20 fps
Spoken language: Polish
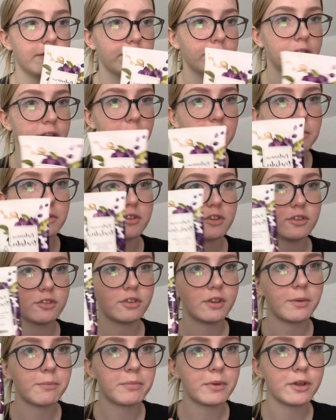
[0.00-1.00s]
Wydaje mi się,
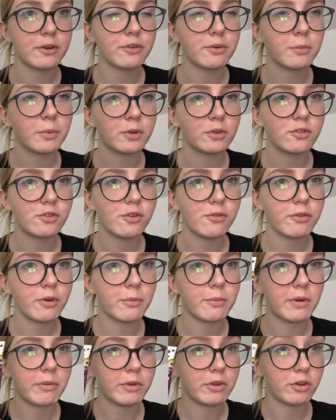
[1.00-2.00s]
że pierwszą odżywką
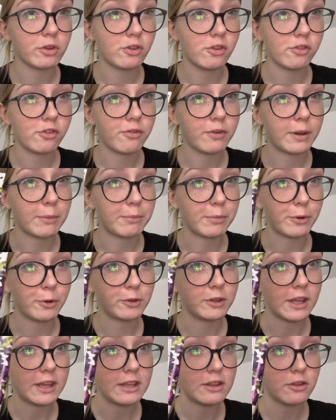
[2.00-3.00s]
ma być odżywka
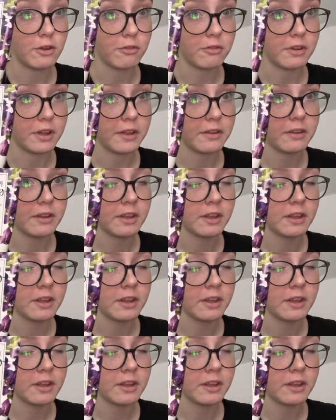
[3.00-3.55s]
proteinowa